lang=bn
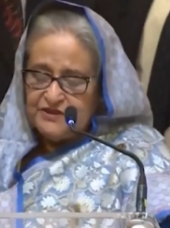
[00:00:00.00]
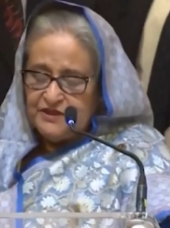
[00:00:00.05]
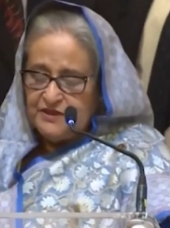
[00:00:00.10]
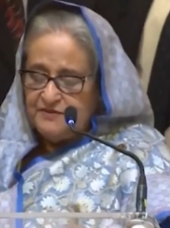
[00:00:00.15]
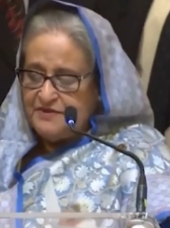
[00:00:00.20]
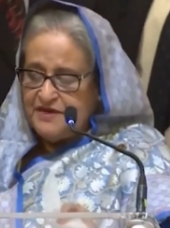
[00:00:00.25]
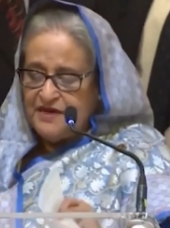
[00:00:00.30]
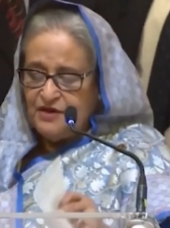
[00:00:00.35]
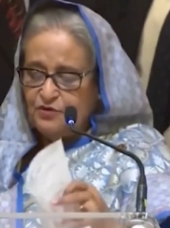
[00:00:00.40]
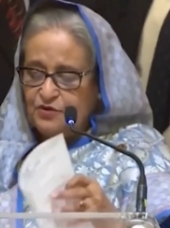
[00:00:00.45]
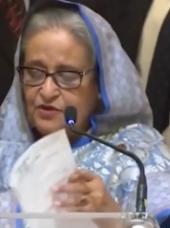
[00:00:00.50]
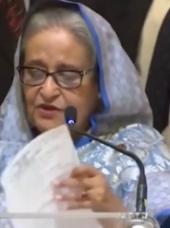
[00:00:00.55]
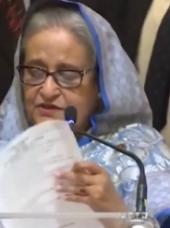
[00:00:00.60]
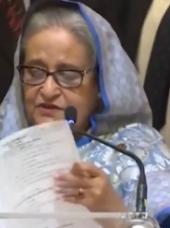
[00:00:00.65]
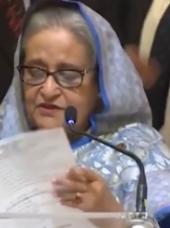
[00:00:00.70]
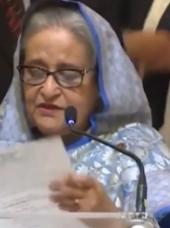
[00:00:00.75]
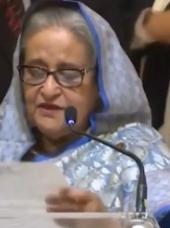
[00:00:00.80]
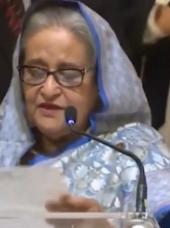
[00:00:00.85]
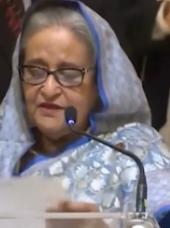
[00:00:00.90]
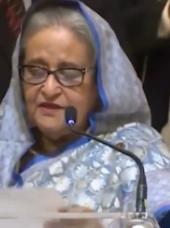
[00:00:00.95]
বলেছিলাম কারোর
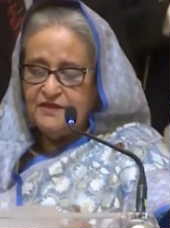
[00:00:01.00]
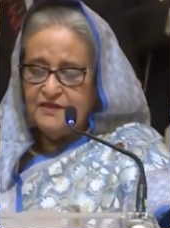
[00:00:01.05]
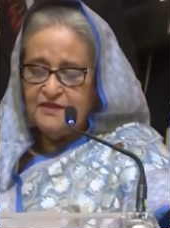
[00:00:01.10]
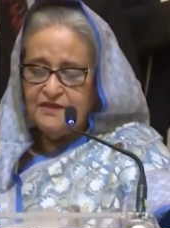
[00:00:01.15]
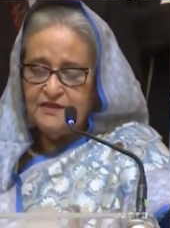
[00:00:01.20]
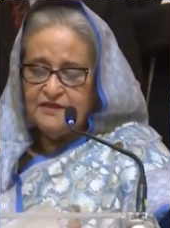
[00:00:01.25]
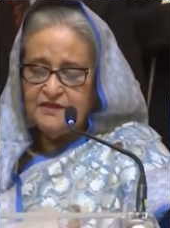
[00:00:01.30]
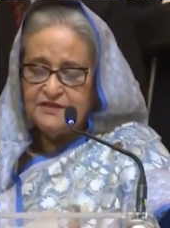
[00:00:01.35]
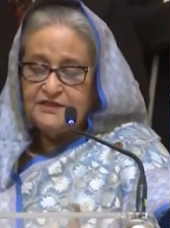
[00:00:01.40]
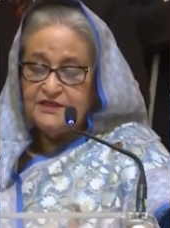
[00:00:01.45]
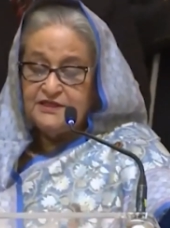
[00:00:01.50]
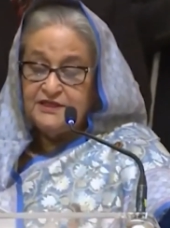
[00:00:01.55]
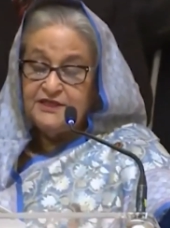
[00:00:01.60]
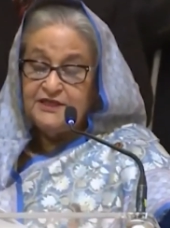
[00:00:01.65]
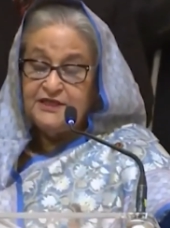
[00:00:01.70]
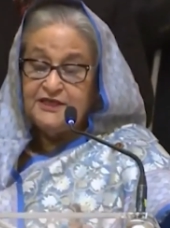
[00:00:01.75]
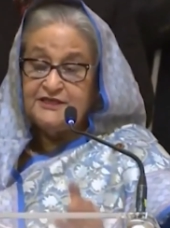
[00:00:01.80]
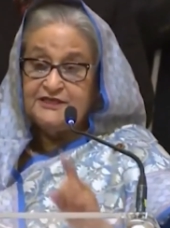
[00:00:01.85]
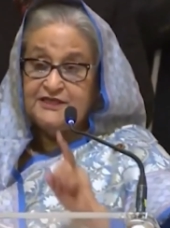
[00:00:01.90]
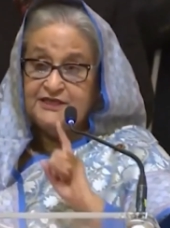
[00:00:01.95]
কাছে না
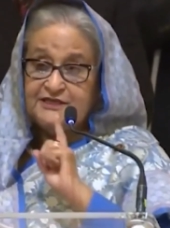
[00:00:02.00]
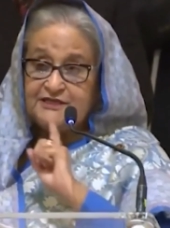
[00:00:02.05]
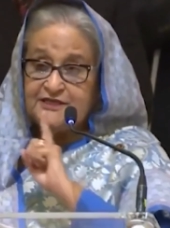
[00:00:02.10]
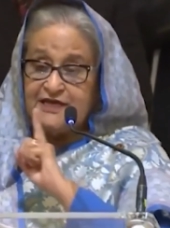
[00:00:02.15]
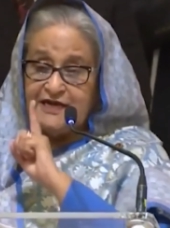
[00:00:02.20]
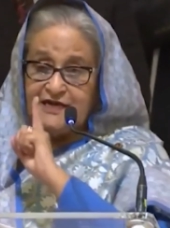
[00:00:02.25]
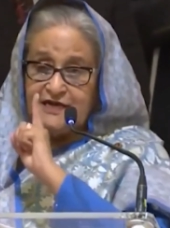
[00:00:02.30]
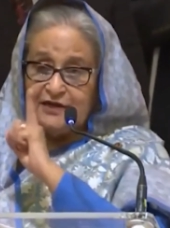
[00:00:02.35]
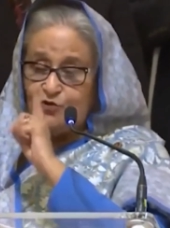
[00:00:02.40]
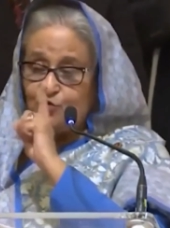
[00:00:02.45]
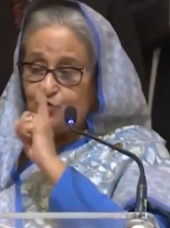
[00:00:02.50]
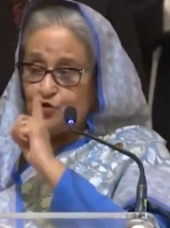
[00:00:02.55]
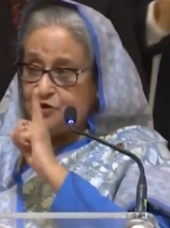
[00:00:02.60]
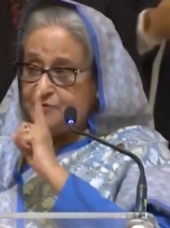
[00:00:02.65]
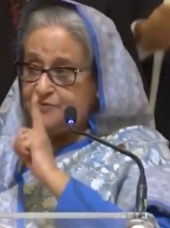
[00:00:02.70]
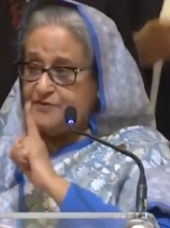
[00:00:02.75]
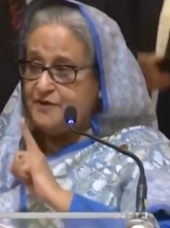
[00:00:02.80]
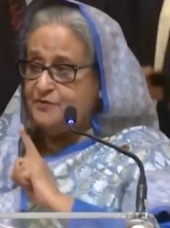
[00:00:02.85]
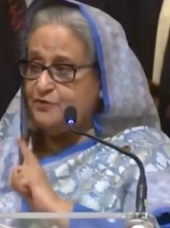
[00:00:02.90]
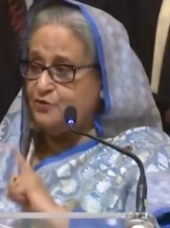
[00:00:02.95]
যেদিন নিজের টাকা
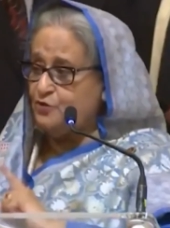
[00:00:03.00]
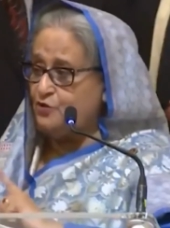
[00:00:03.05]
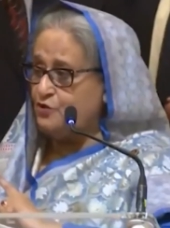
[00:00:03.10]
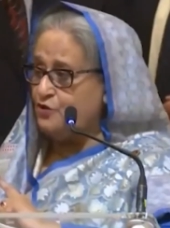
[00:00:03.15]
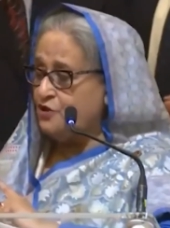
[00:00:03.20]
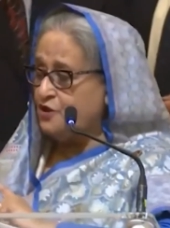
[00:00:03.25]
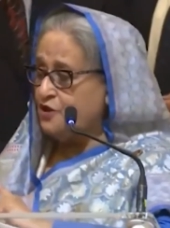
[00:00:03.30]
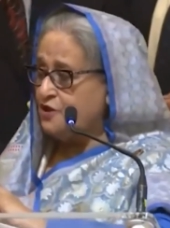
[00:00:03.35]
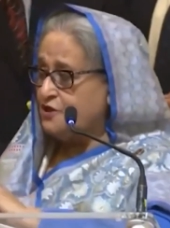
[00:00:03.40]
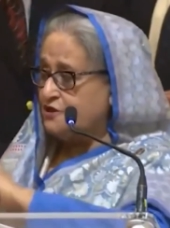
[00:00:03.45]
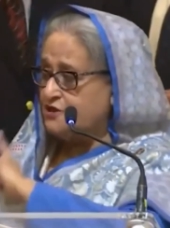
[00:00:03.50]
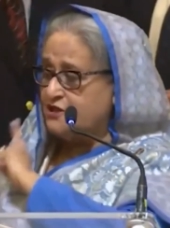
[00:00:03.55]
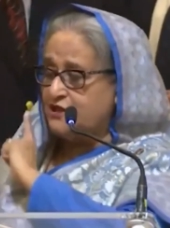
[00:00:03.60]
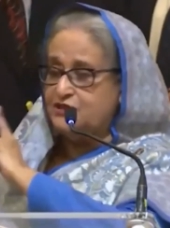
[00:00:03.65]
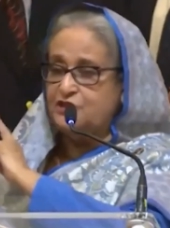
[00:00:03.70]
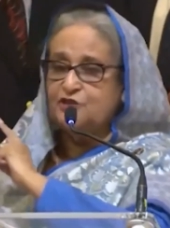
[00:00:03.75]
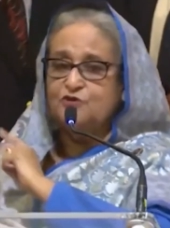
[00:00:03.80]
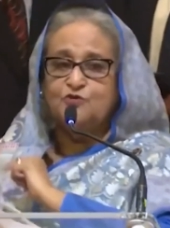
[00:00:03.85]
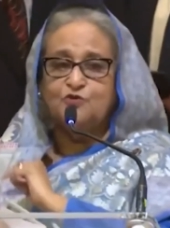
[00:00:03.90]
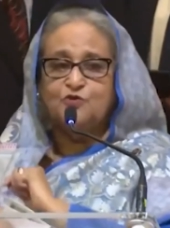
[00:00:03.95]
করতে পারবো
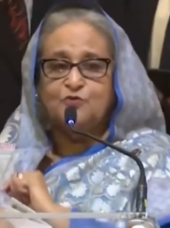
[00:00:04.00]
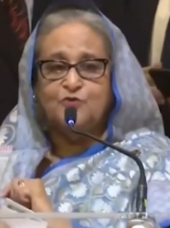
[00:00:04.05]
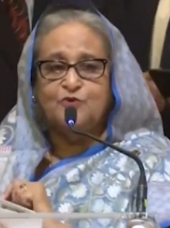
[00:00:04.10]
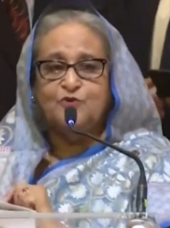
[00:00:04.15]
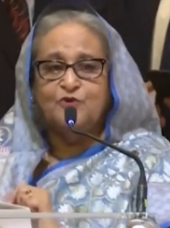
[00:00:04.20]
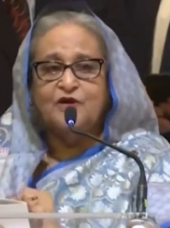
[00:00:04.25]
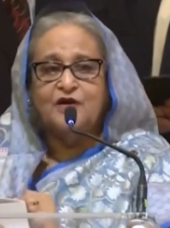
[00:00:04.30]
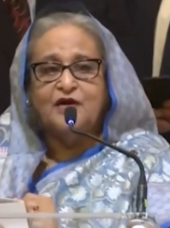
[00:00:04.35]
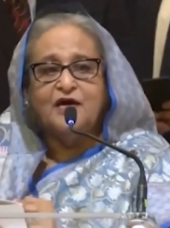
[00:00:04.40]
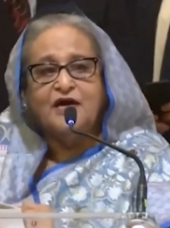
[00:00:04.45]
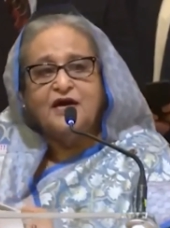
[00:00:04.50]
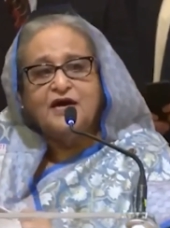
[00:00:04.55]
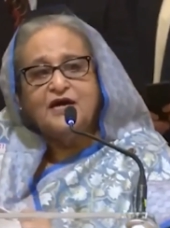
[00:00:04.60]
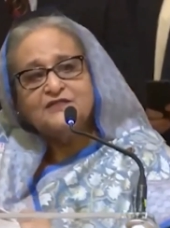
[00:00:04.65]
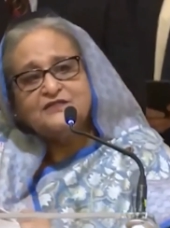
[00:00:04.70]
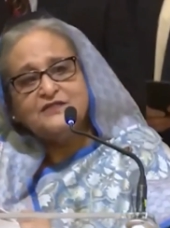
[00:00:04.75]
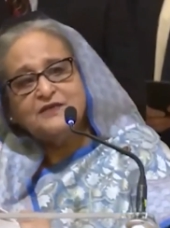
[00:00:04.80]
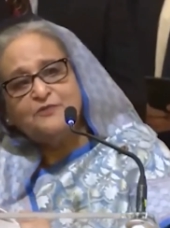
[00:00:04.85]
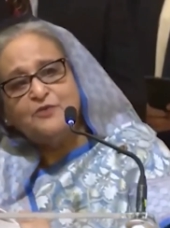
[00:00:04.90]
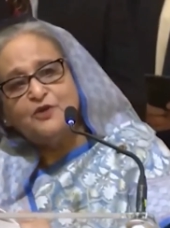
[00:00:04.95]
সেদিন করব।
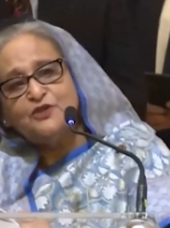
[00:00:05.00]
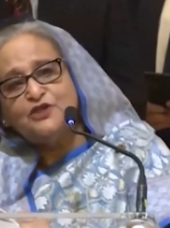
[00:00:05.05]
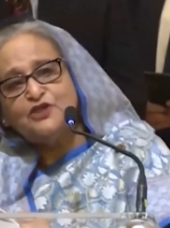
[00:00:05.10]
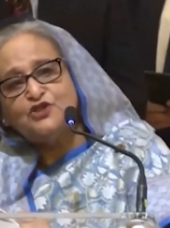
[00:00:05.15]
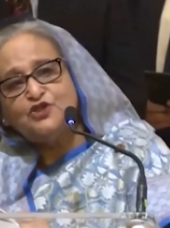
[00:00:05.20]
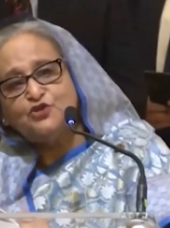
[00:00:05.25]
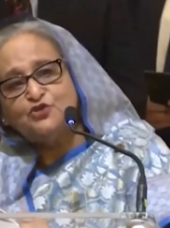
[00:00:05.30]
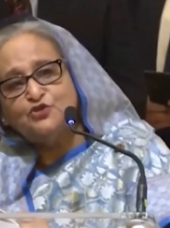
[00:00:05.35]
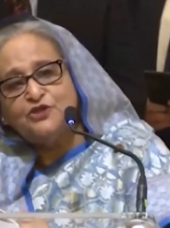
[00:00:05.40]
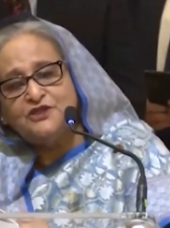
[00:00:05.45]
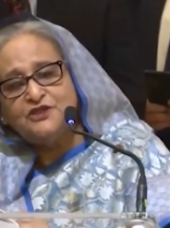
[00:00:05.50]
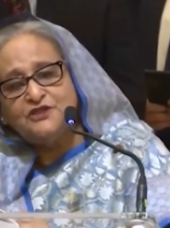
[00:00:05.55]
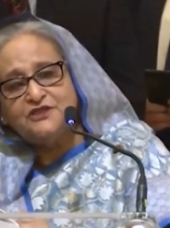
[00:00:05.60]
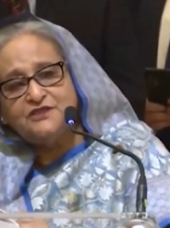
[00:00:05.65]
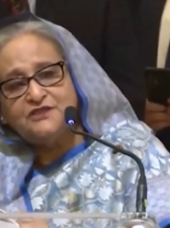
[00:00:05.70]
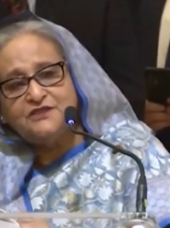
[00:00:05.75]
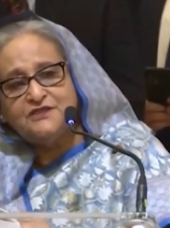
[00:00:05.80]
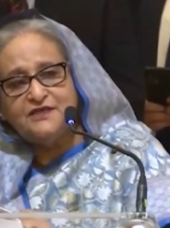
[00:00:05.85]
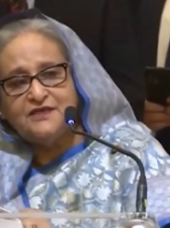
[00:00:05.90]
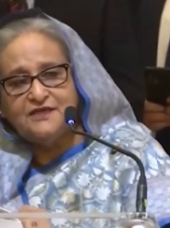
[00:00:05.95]
আজকে পদ্মা সেতু
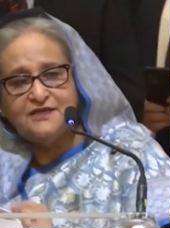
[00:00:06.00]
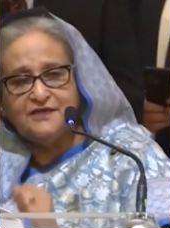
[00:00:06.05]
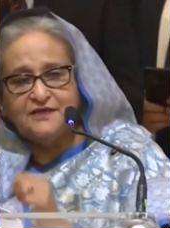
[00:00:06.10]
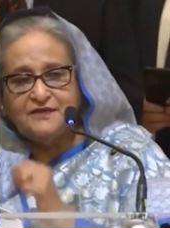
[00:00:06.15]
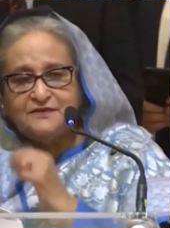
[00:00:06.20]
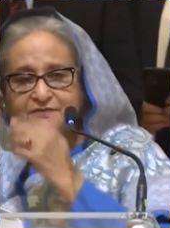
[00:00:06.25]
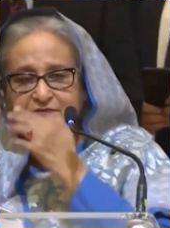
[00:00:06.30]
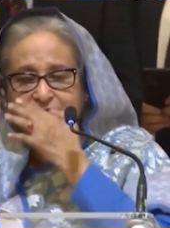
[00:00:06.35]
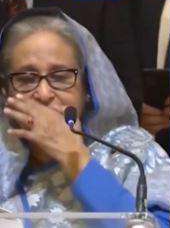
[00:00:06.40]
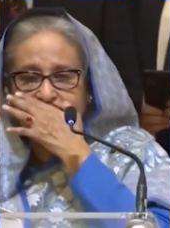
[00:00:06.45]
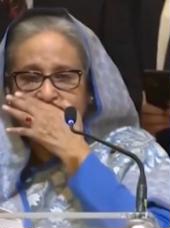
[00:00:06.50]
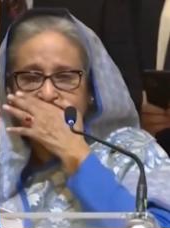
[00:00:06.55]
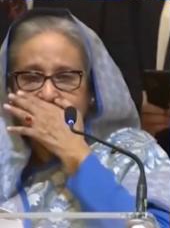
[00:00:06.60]
নিয়ে টাকা